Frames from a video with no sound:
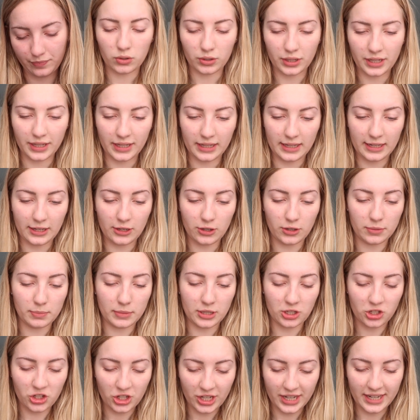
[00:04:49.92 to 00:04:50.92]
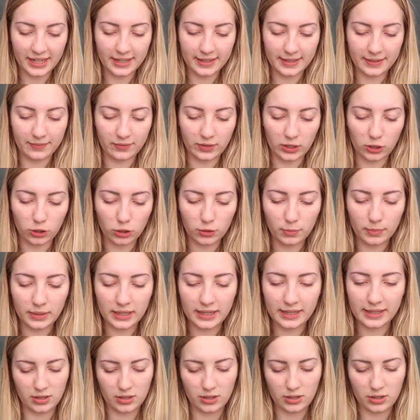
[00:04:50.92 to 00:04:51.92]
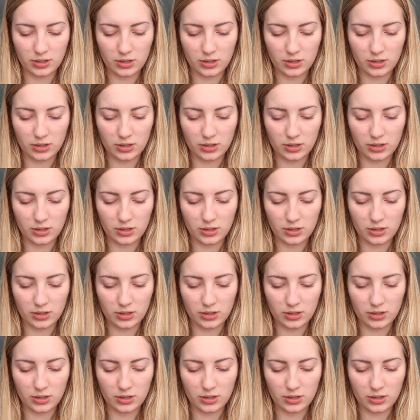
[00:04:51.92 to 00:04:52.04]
Okay, Leon Mascher nehmen wir auch mal.